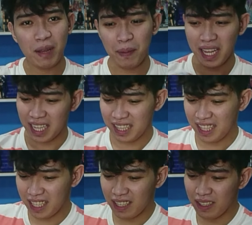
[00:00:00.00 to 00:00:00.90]

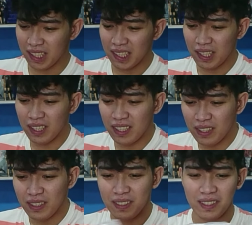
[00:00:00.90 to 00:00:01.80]
napakaganda.
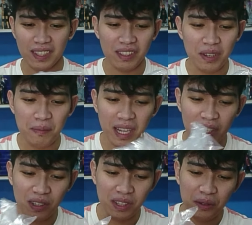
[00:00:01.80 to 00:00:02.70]
Ito yung
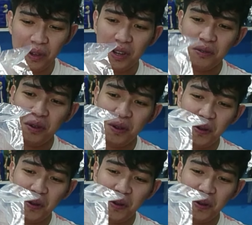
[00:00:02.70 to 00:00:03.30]
mga lodi. Wow!